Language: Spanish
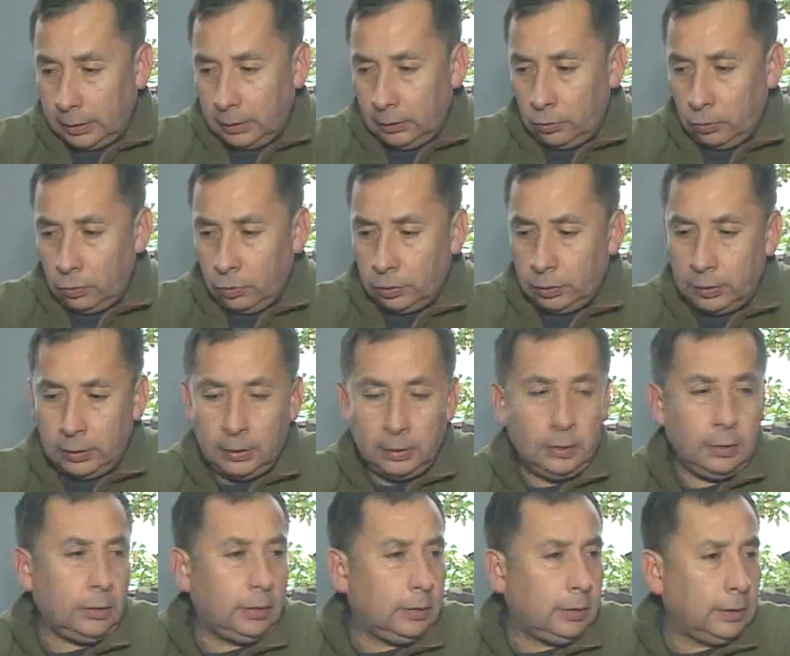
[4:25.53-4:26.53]
Creo
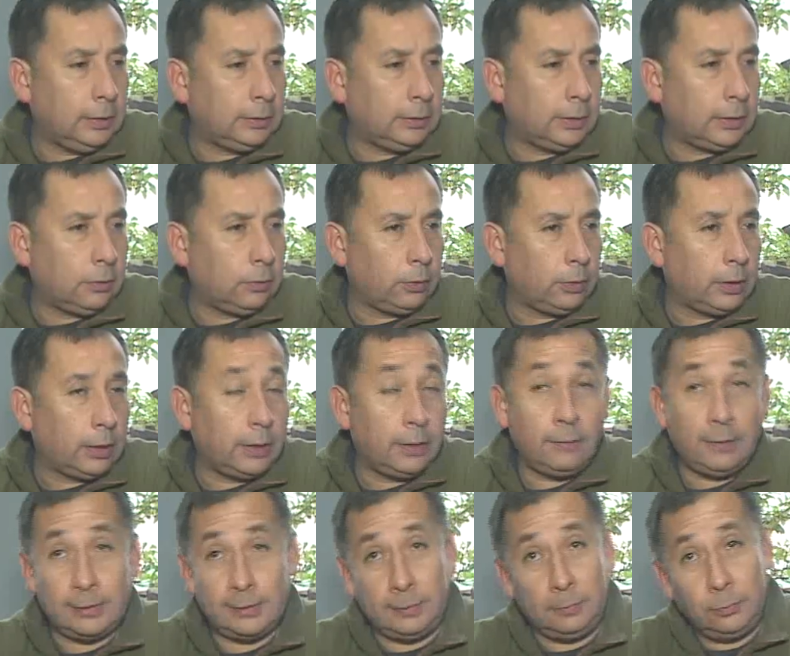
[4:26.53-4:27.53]
que esta
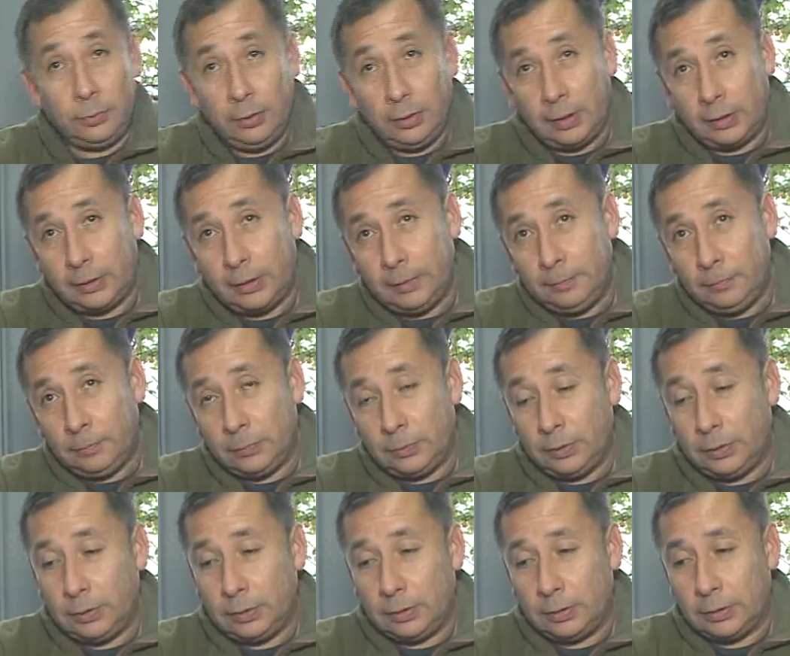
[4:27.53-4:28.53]
jornada va a ser muy larga,
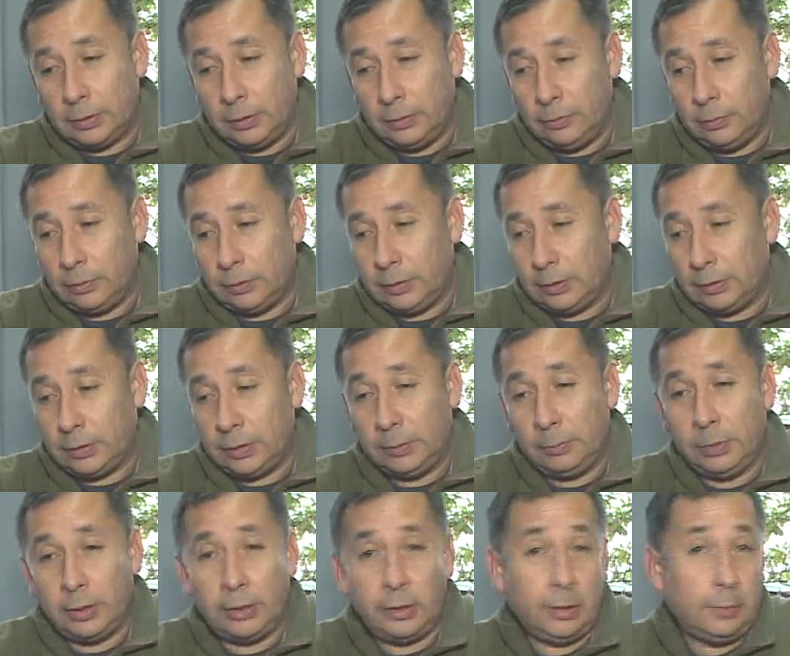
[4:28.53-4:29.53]
eh, creo
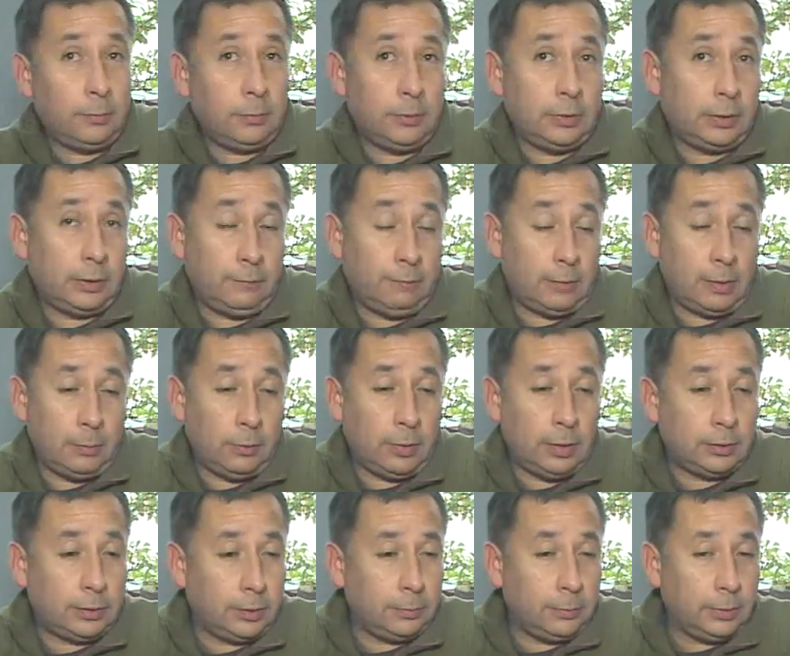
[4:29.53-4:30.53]
que terminaré,
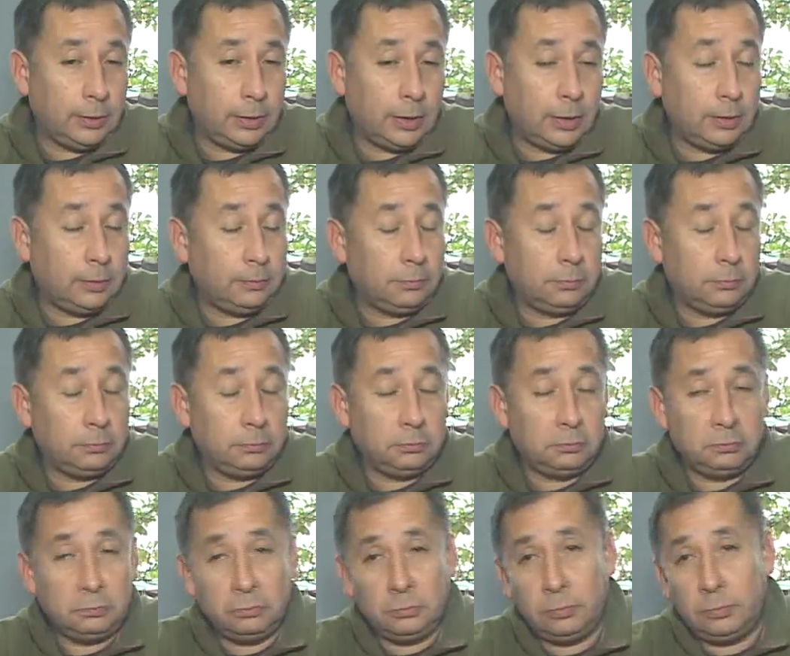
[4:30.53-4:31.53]
vamos a terminar
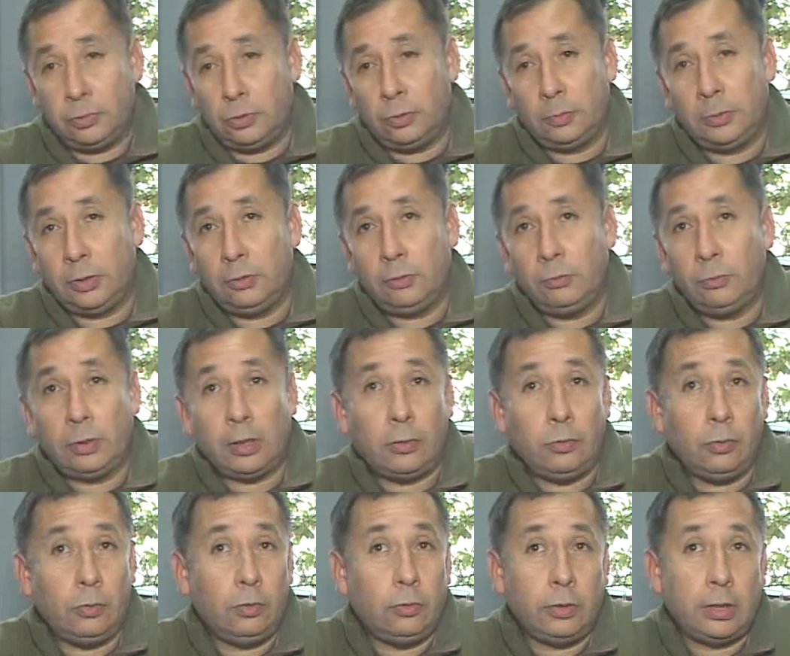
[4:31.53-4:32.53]
por lo menos
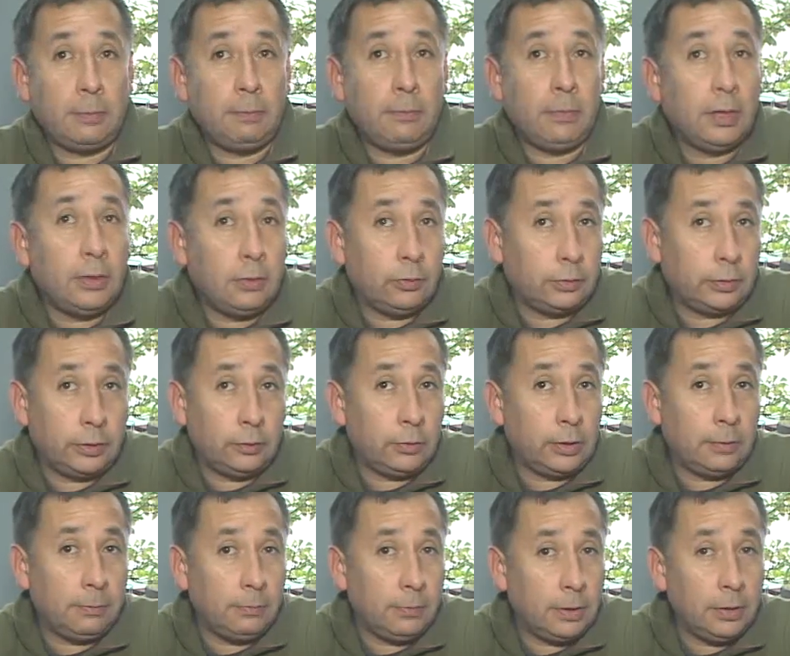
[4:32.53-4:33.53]
unas dos horas más o
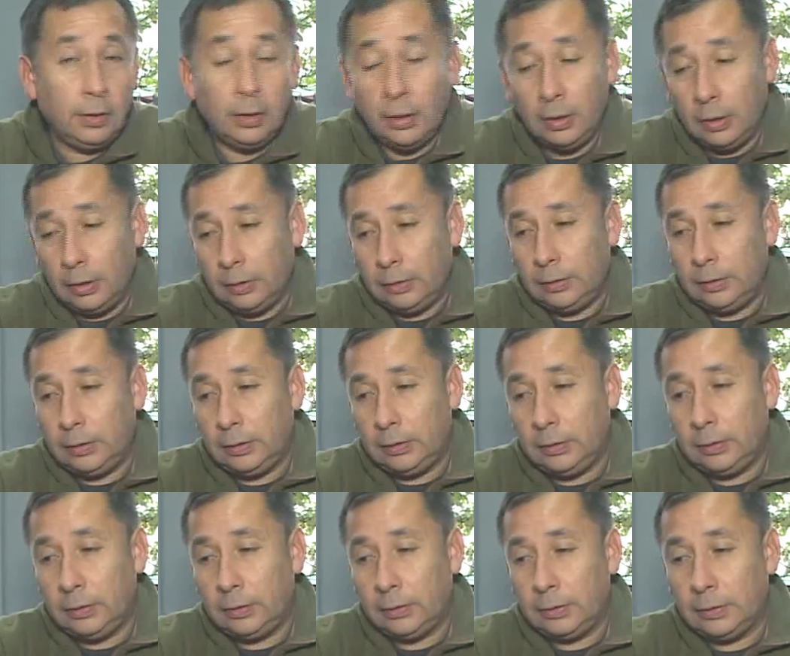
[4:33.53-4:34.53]
tres horas más
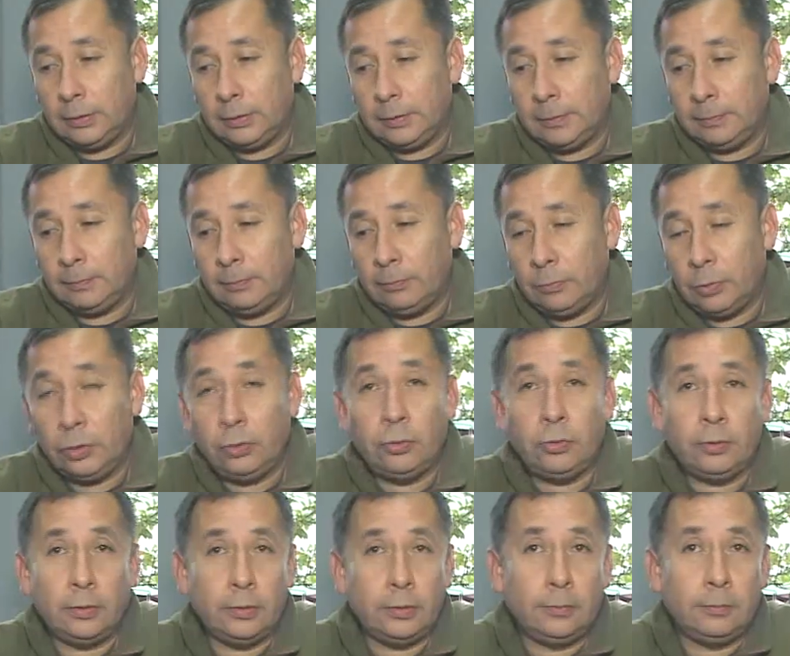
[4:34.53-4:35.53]
y
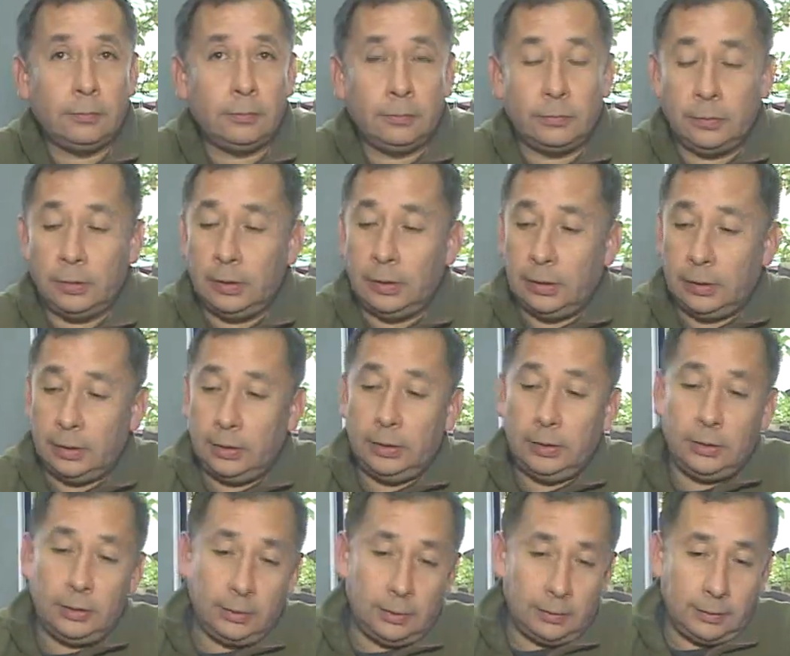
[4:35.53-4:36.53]
bueno,
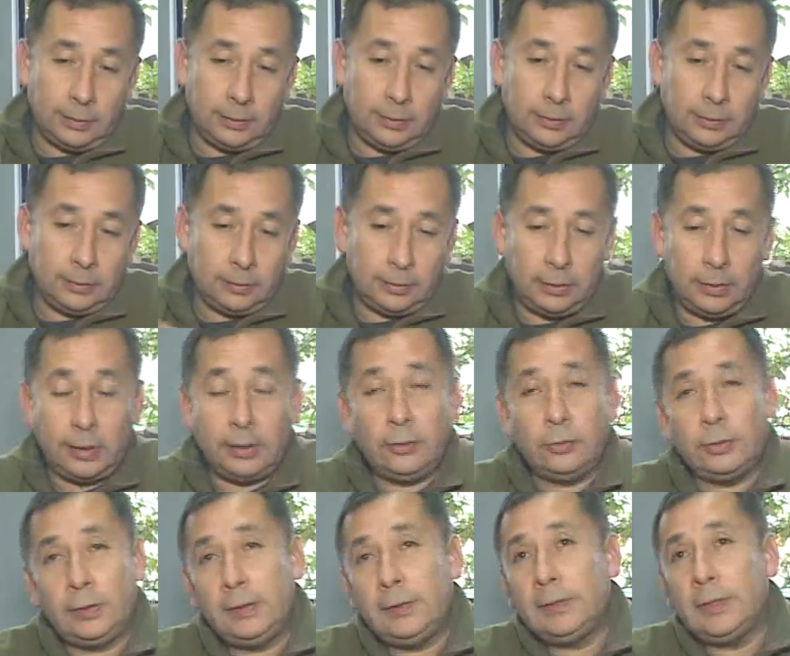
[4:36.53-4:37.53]
eh,
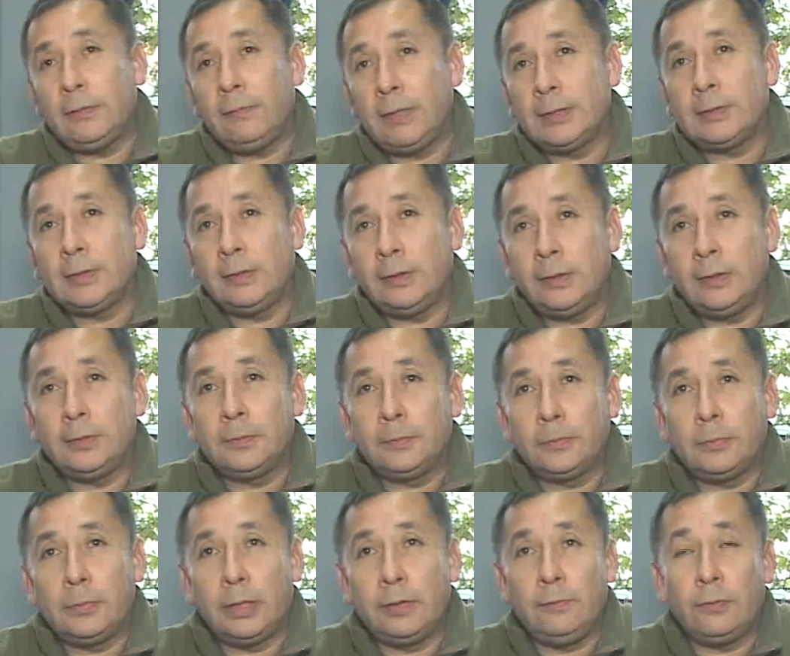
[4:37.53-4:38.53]
en las noticias va a
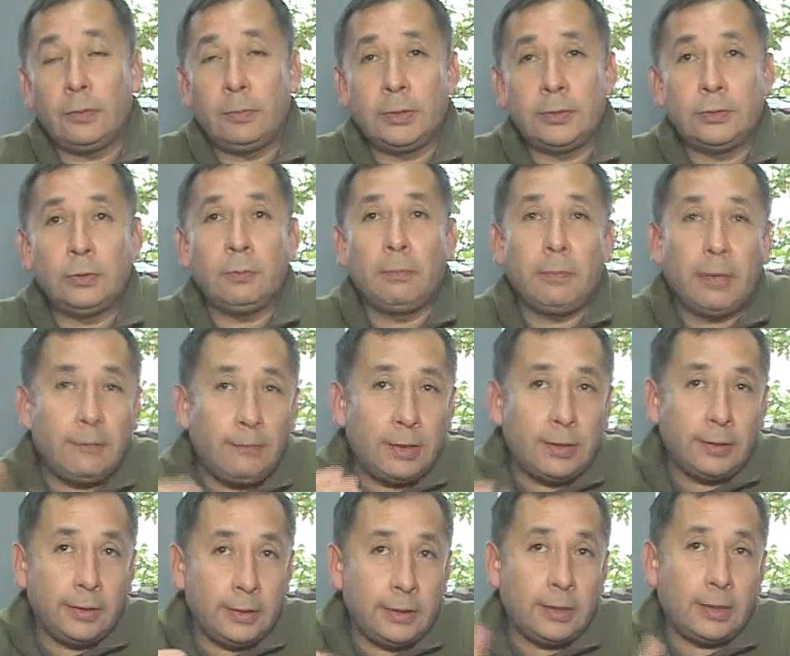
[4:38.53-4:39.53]
salir la información
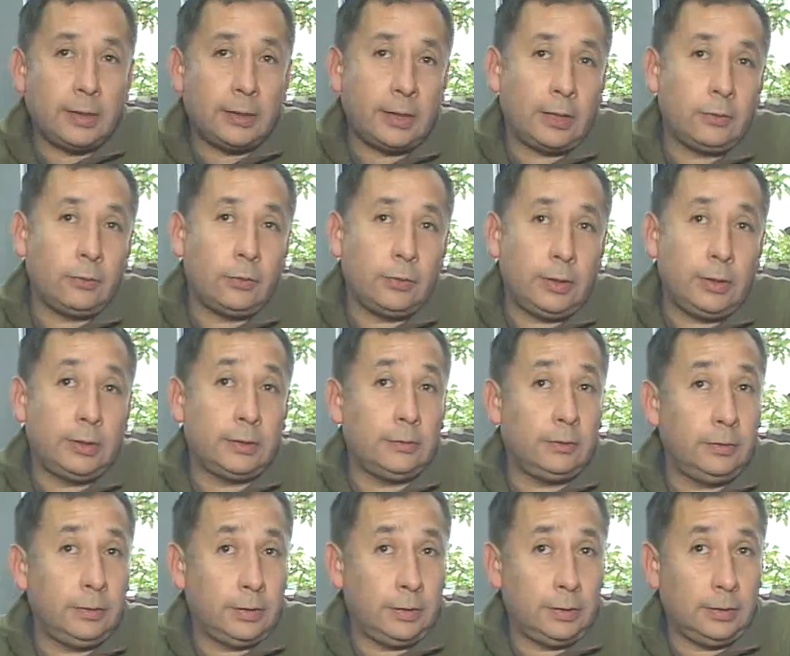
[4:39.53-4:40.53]
más valedera a cargo
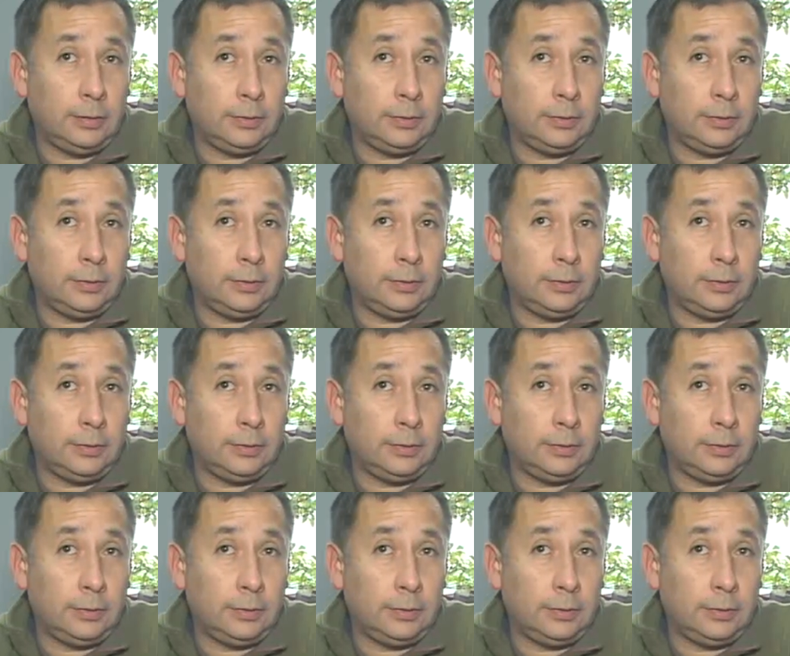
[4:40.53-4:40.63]
del,